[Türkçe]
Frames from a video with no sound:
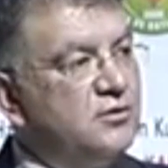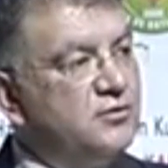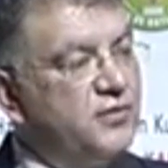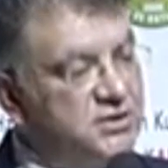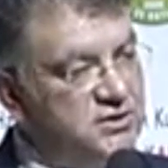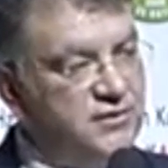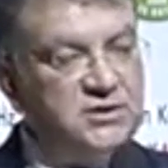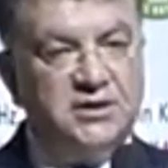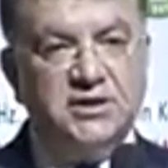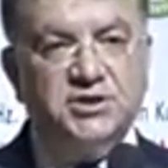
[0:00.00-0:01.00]
fakir
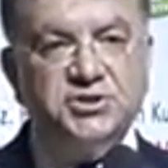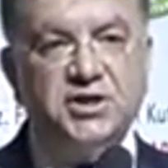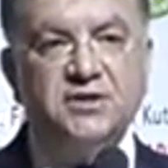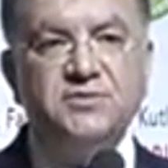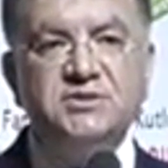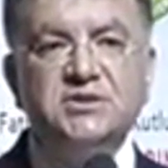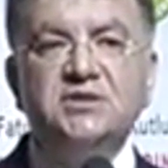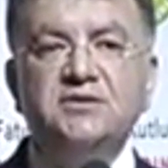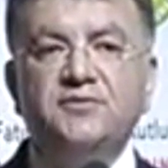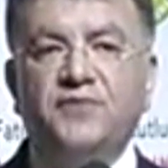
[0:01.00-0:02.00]

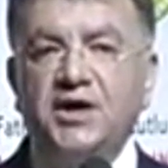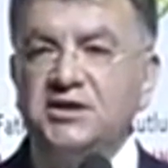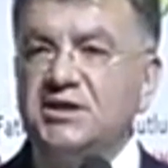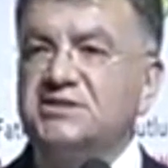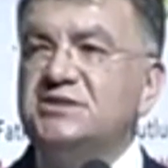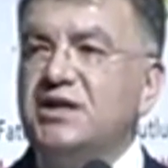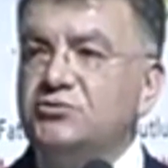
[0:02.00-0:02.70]
vatandaşlarımızın faydasına